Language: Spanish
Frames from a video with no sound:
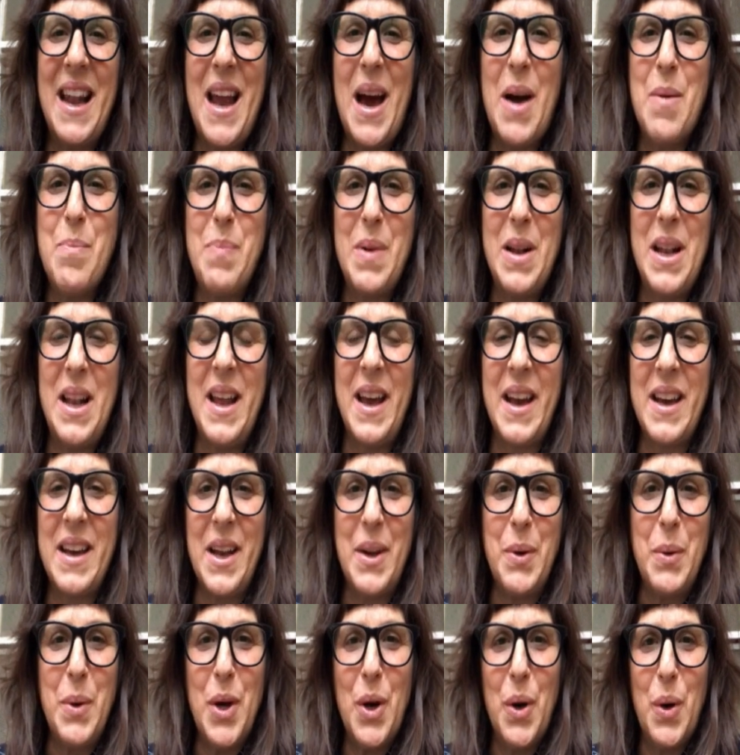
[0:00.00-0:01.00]
Apple
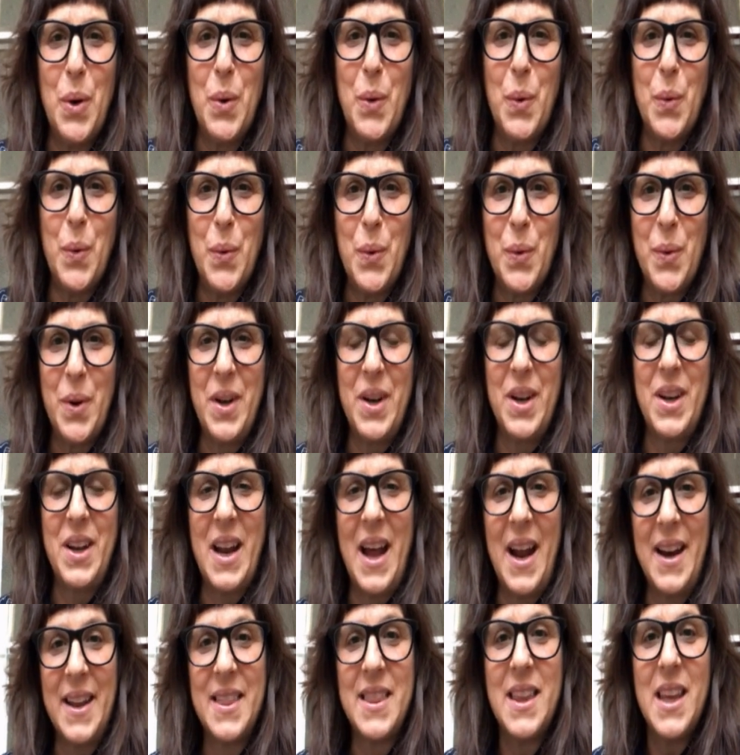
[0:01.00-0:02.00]
escribió
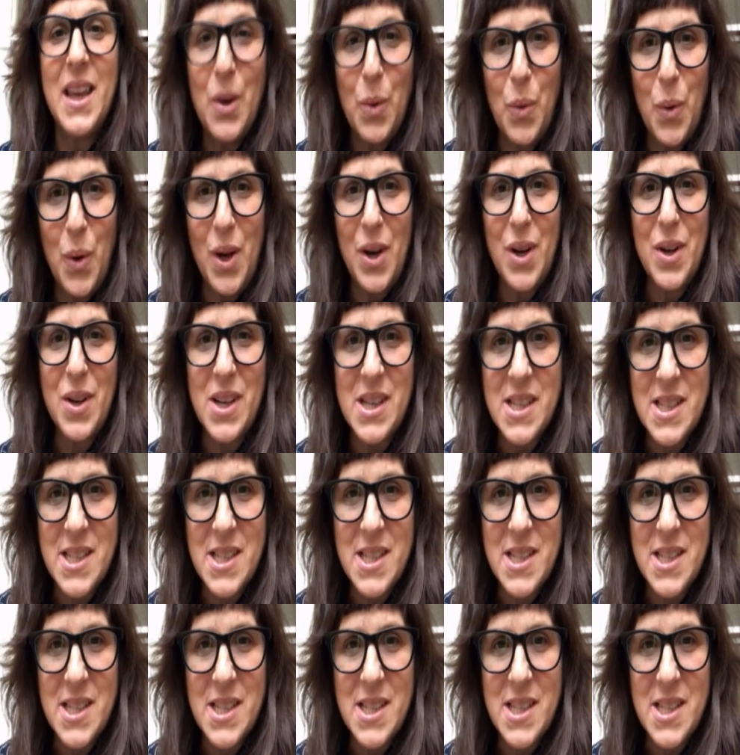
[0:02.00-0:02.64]
un artículo